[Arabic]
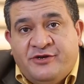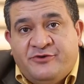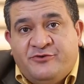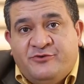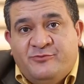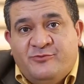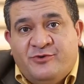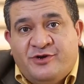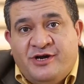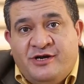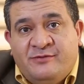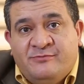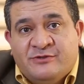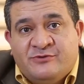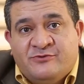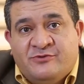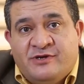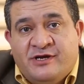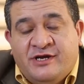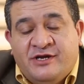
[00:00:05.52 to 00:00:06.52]
عليكم ورحمة
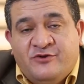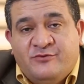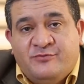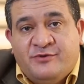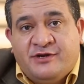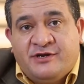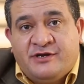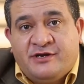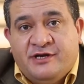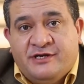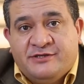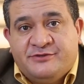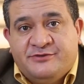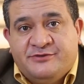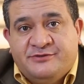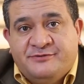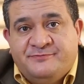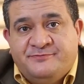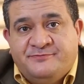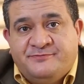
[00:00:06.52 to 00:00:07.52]
الله وبركاته
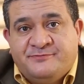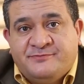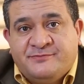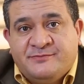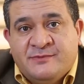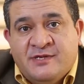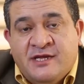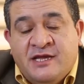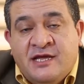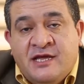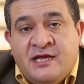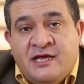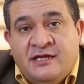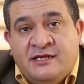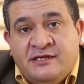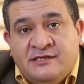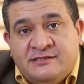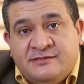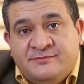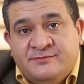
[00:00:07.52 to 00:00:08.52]

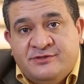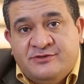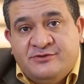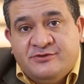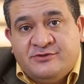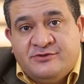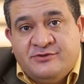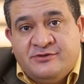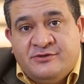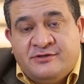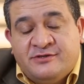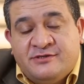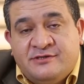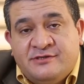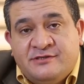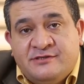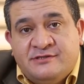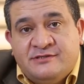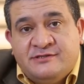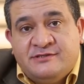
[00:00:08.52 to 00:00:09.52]
أنا اسمي
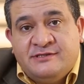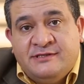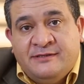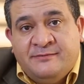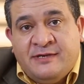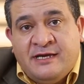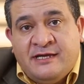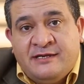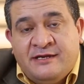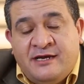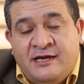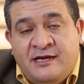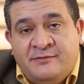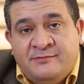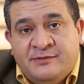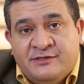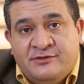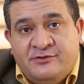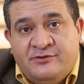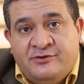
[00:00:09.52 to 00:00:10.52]
الدكتور سليمان
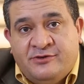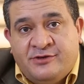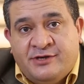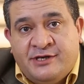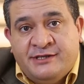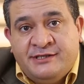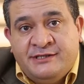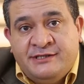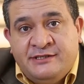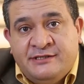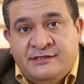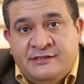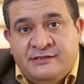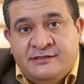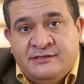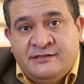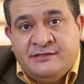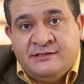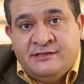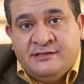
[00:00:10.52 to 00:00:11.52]
أحمد الحوراني
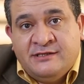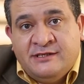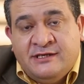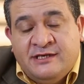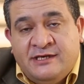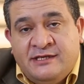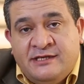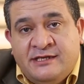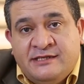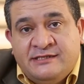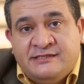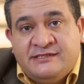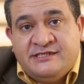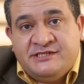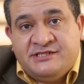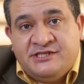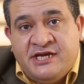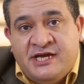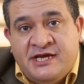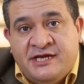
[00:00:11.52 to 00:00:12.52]
أنا
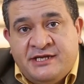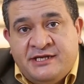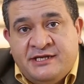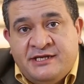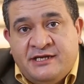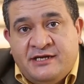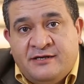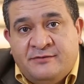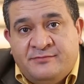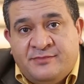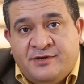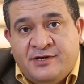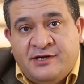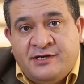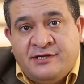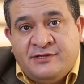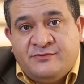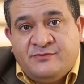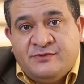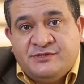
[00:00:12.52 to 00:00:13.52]
استشاري
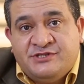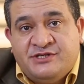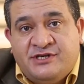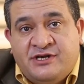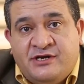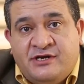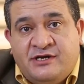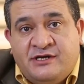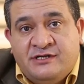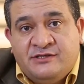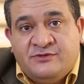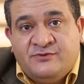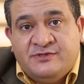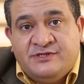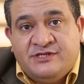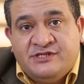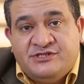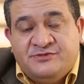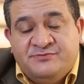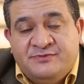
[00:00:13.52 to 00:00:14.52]
أمراض وجراحة
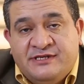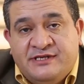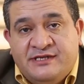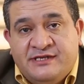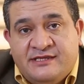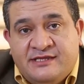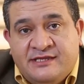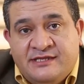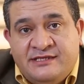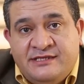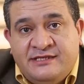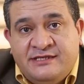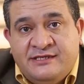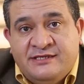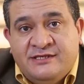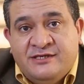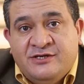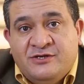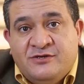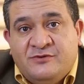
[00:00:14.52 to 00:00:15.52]
وتجميل الثدي
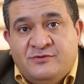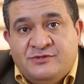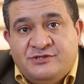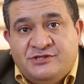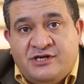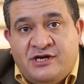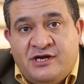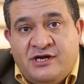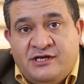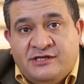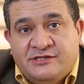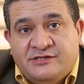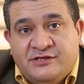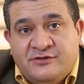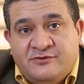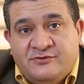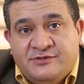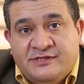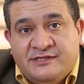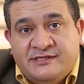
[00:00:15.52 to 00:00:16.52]
وجراحة
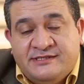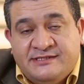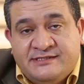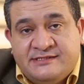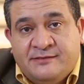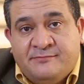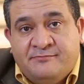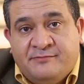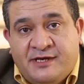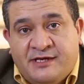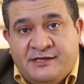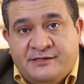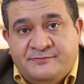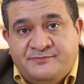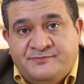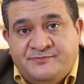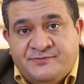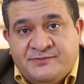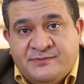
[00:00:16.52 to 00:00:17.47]
الغدد الصماء